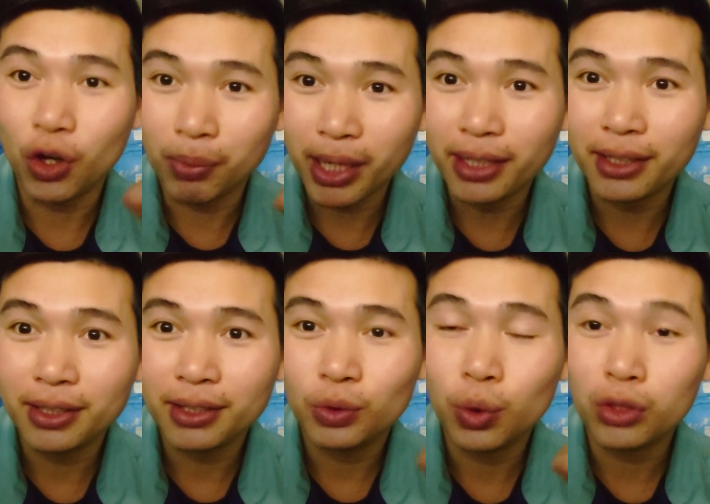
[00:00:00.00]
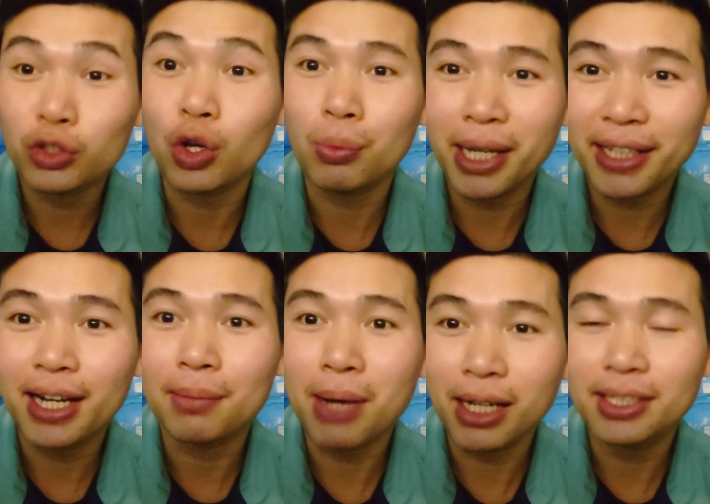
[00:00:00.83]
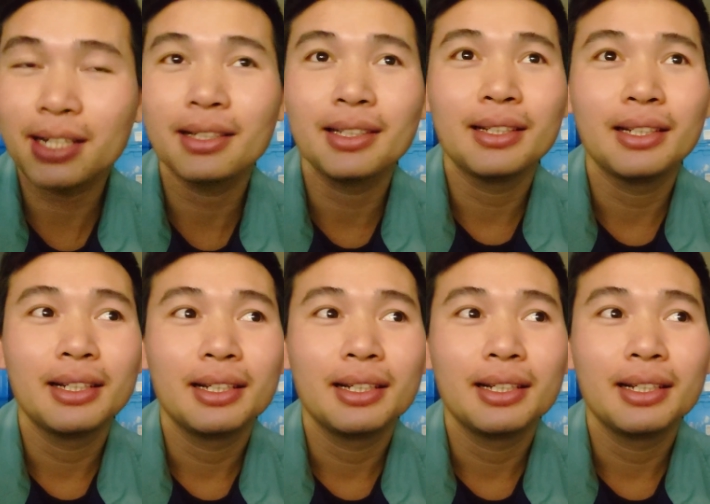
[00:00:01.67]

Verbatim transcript: nhóm này thuộc trong nhóm này các bạn nhá